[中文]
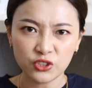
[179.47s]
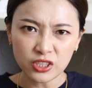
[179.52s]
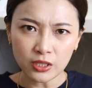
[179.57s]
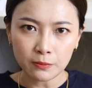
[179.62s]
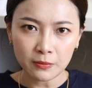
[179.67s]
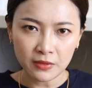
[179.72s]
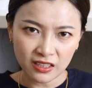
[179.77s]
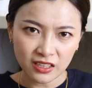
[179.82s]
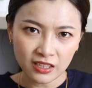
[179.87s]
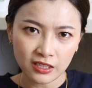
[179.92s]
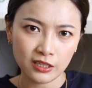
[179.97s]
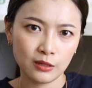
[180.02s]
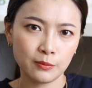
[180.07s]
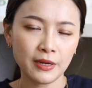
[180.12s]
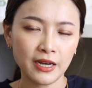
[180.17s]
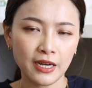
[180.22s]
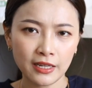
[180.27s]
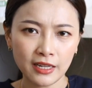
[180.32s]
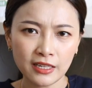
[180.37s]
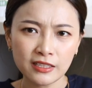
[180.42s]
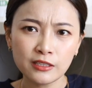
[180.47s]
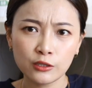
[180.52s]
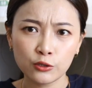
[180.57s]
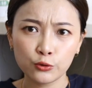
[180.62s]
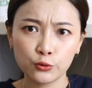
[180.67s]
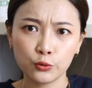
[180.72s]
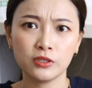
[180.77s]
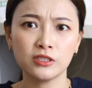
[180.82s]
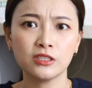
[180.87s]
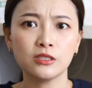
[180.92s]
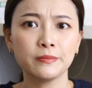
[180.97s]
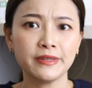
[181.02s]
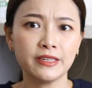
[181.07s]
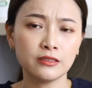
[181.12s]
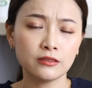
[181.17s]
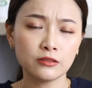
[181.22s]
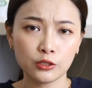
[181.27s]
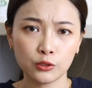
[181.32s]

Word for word: 这么可怕。但其实除了这边